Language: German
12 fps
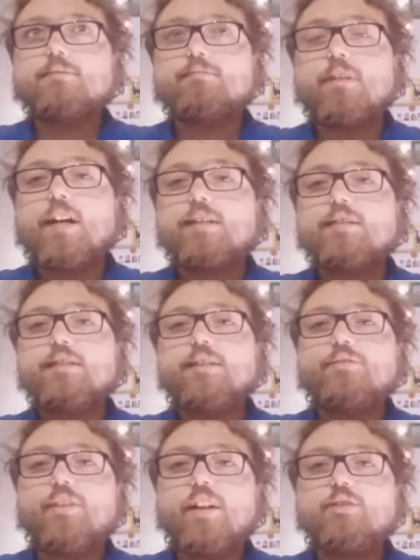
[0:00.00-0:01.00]
dann waren
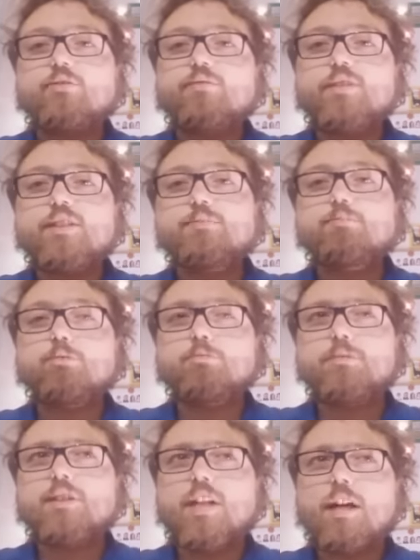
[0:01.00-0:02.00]
die Feld- und
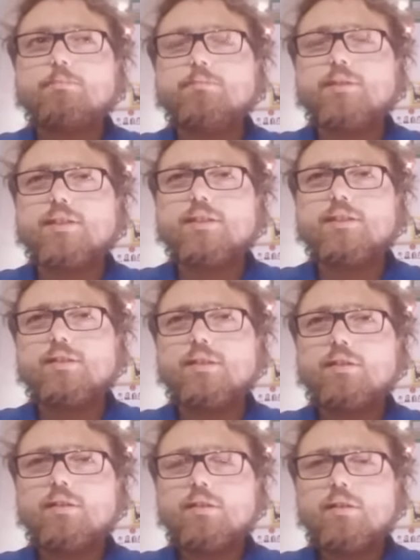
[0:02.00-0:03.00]
Wiesenblumensamen drin.
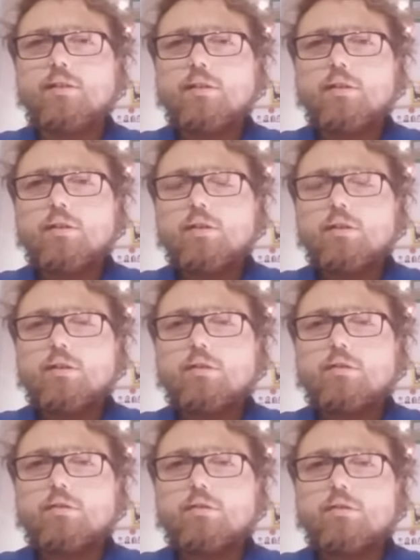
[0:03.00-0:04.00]

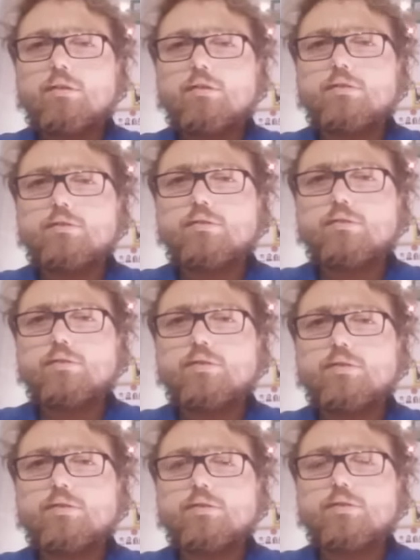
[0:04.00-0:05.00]
Und
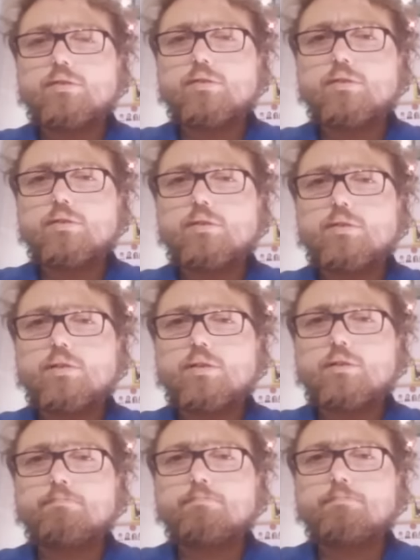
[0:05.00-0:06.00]

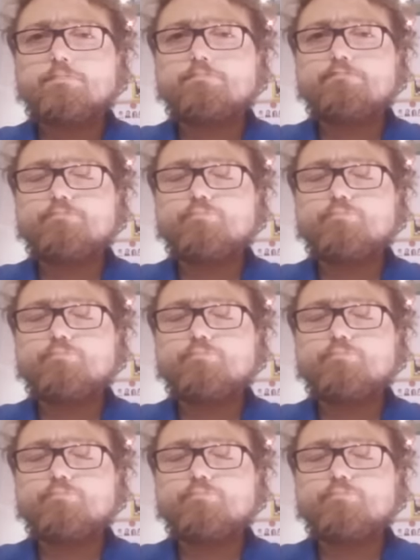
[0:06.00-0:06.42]
ähm,